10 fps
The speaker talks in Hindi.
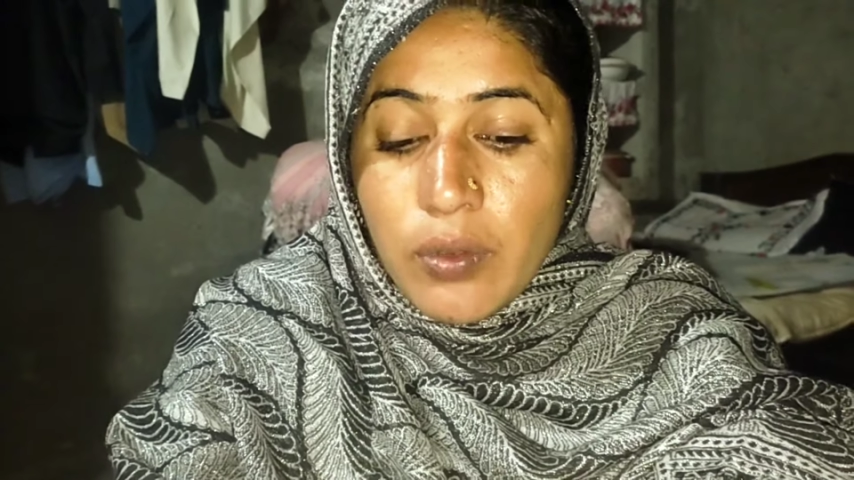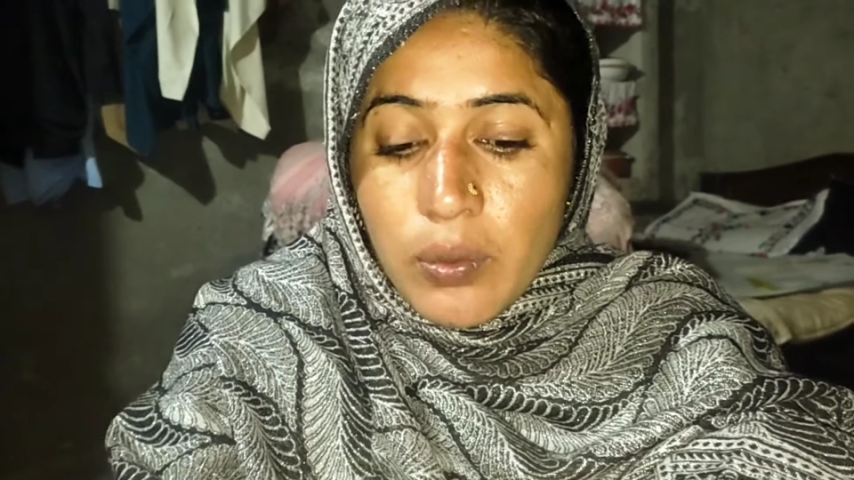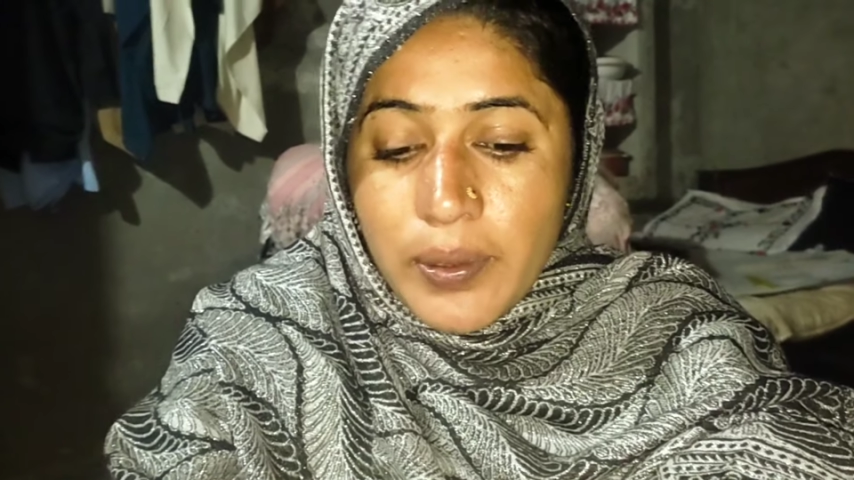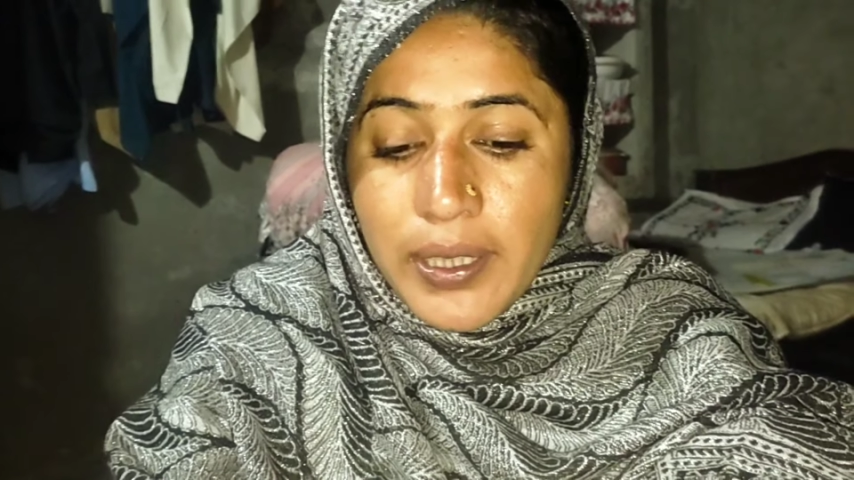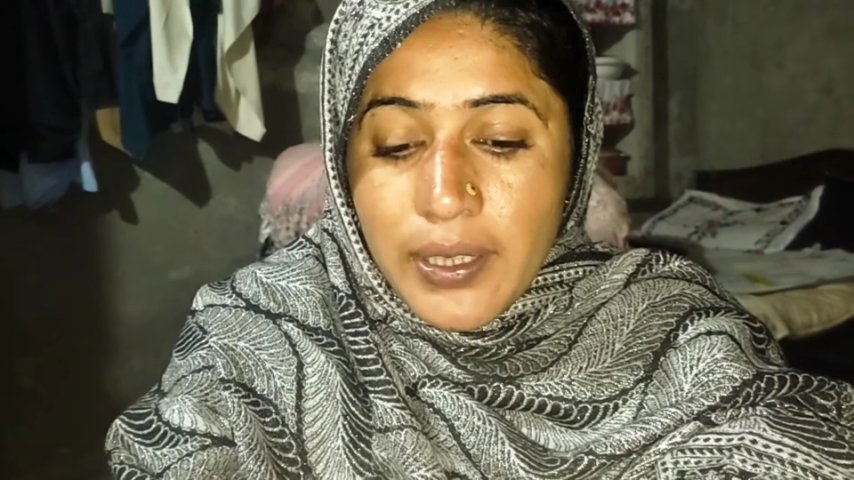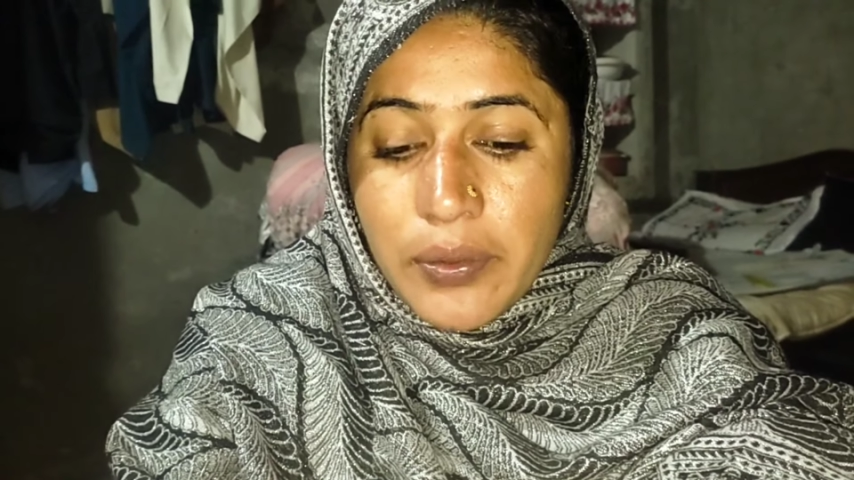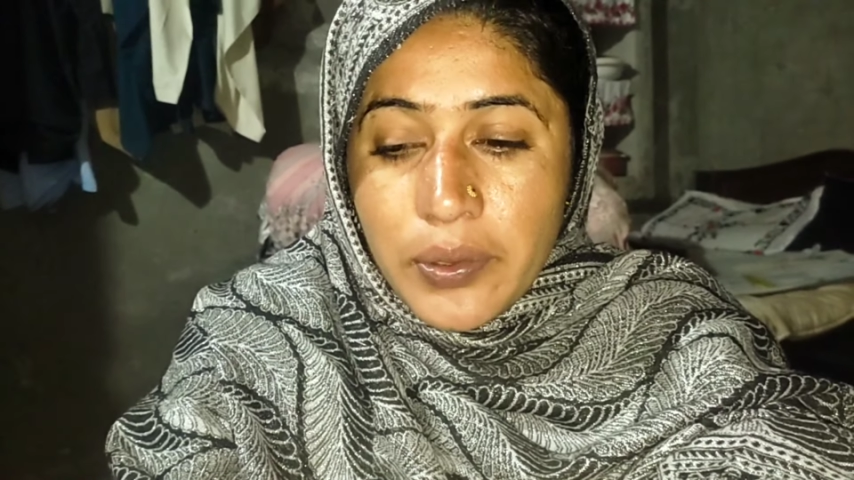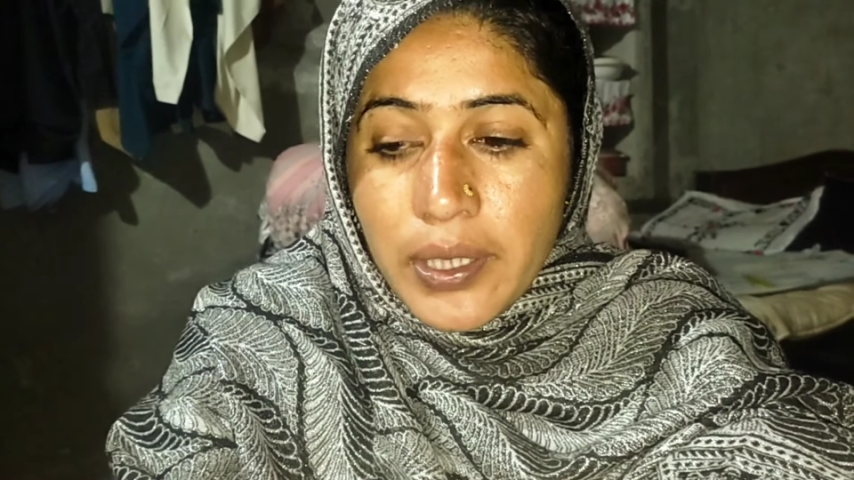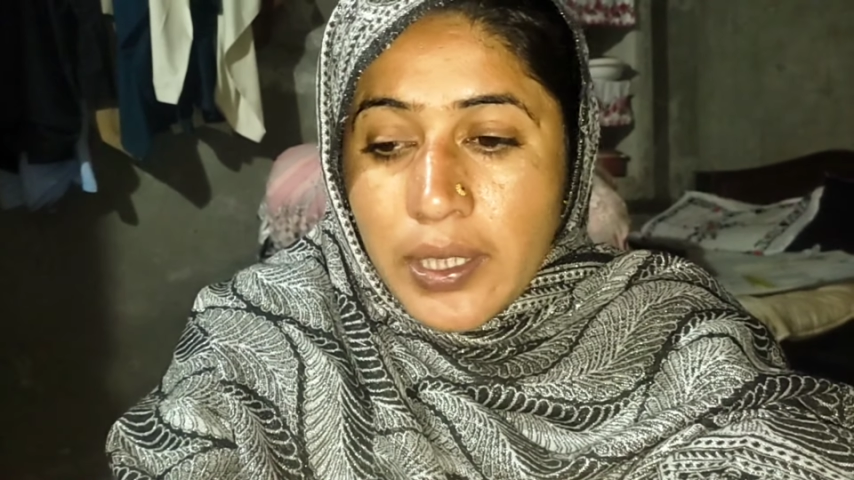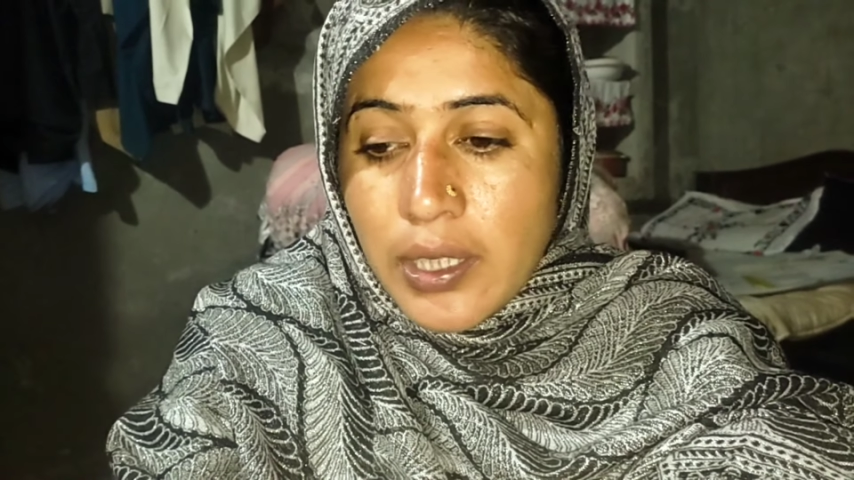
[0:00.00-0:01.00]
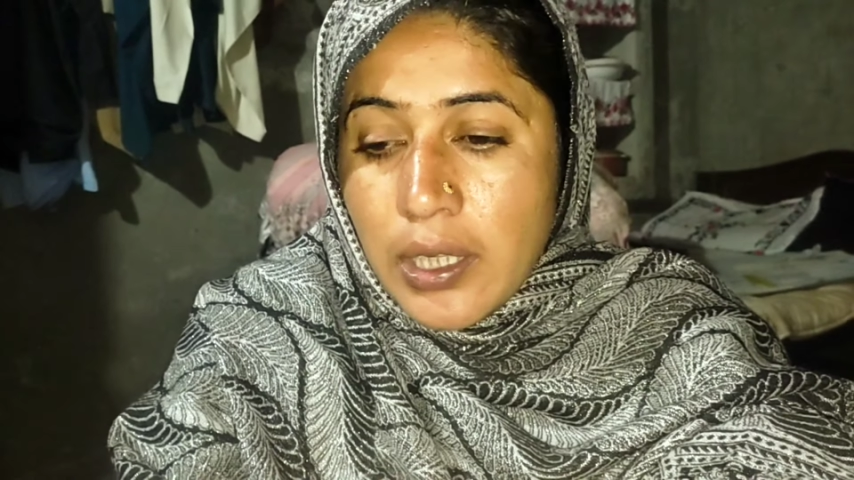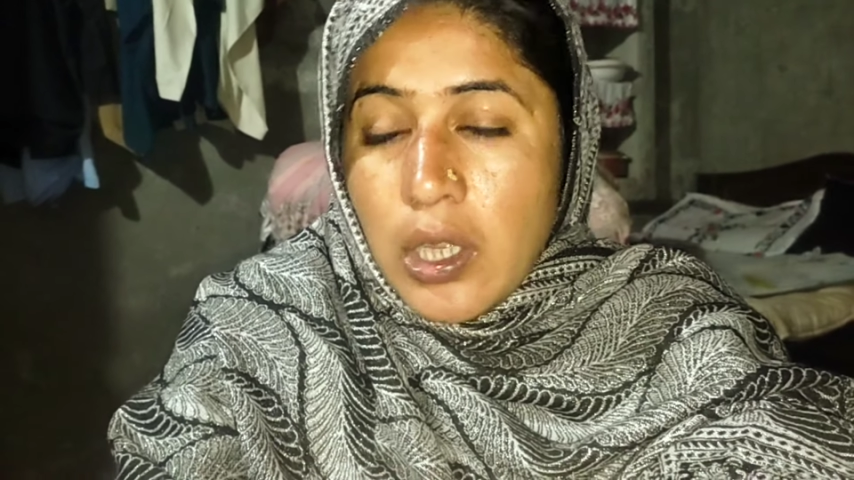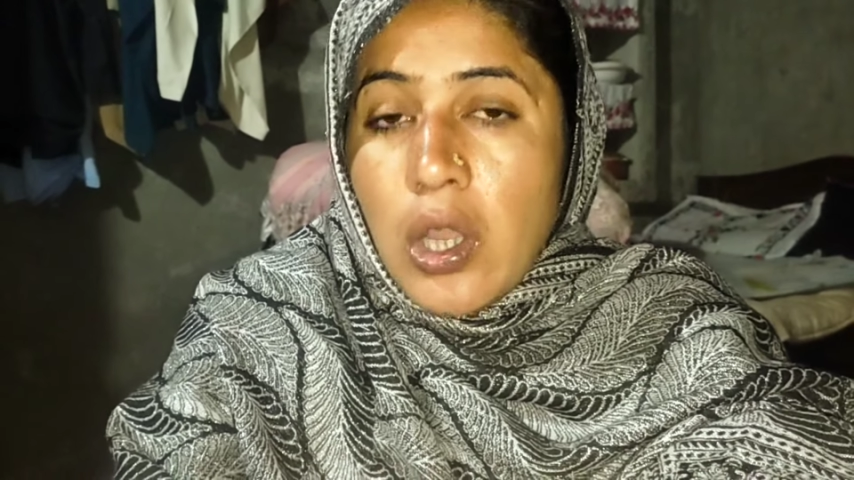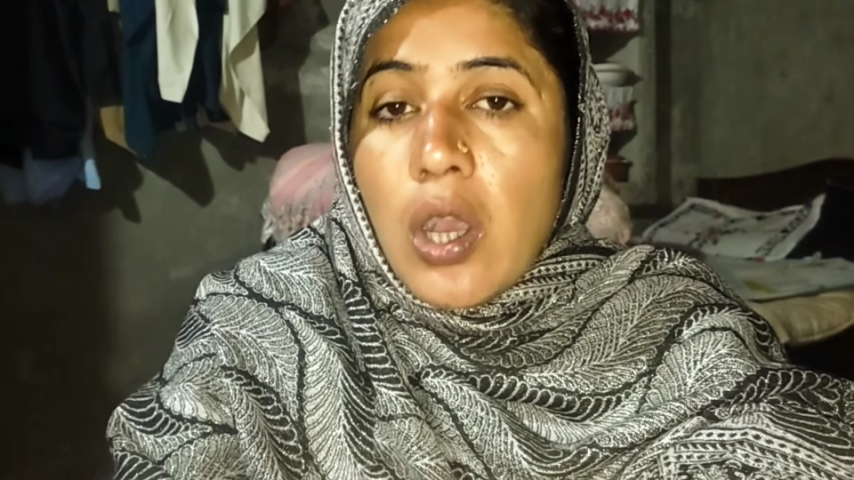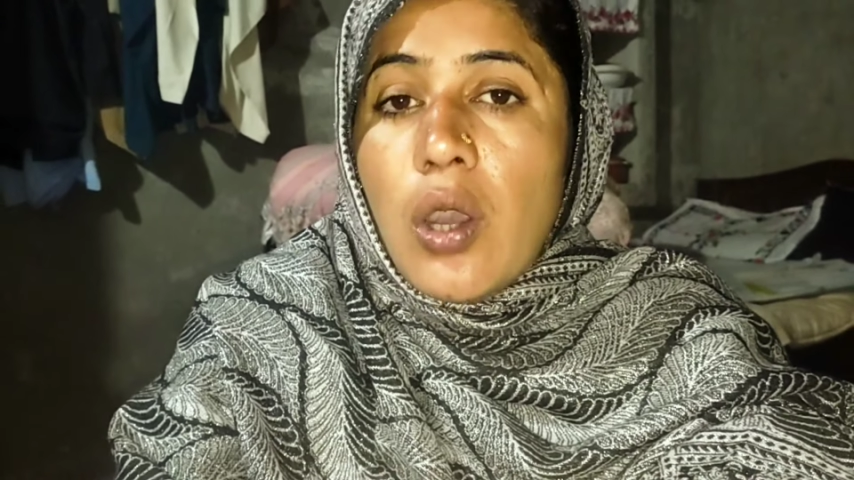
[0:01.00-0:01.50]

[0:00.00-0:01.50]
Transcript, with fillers: वो भी नहीं उठे